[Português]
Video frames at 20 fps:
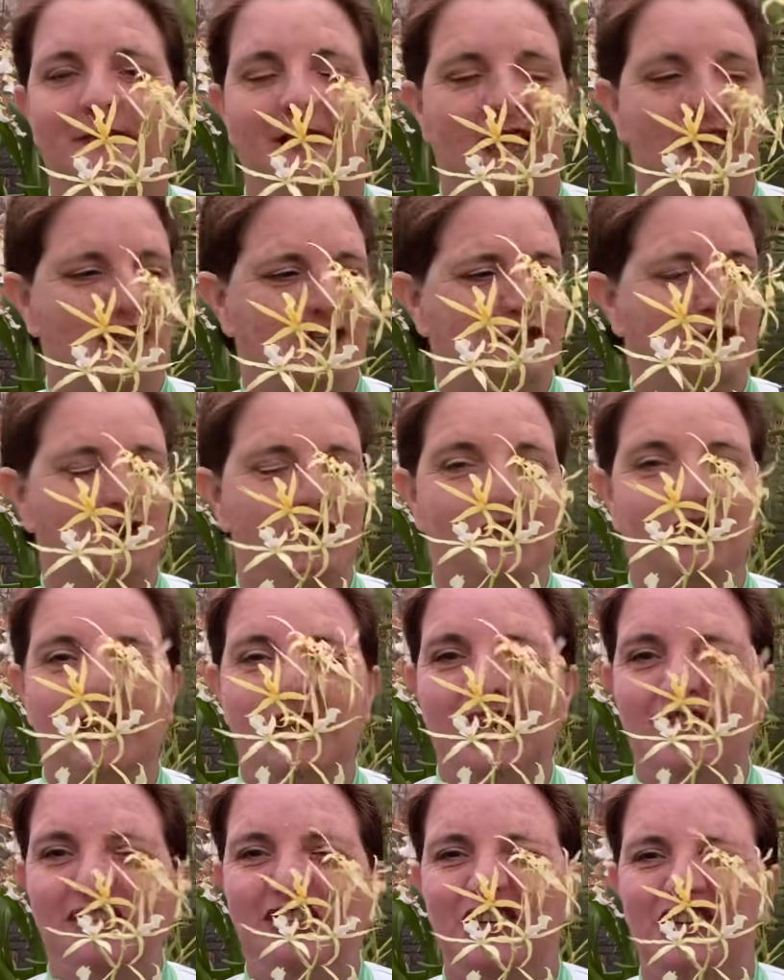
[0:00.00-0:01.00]
Essa
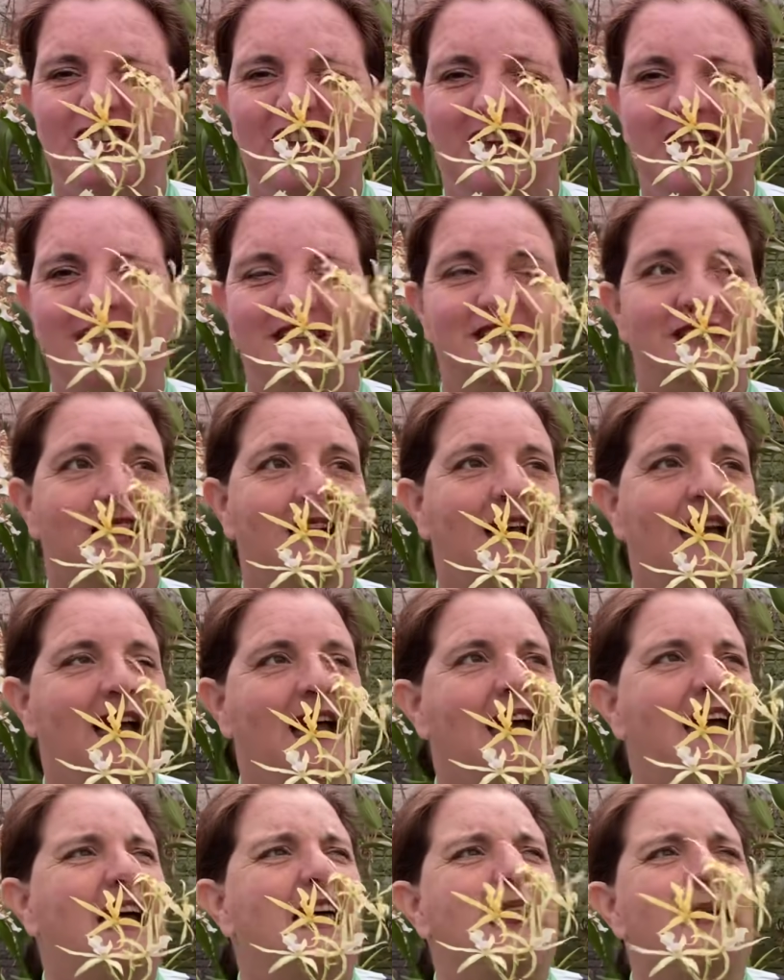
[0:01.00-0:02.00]
orquídea, gente,
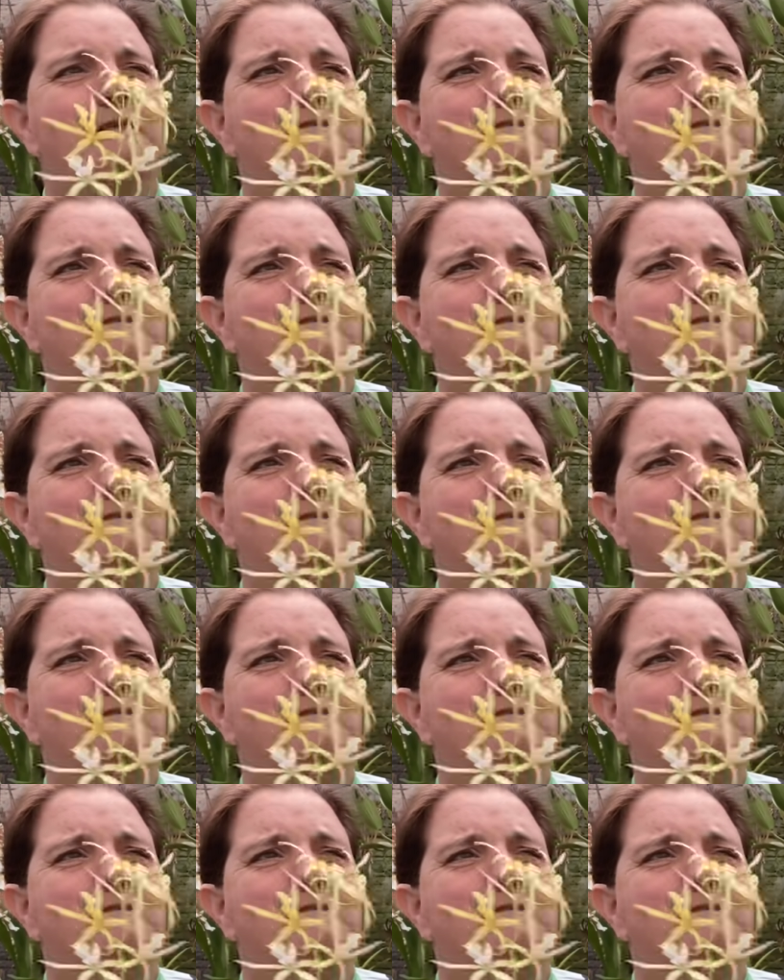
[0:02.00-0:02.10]
ela é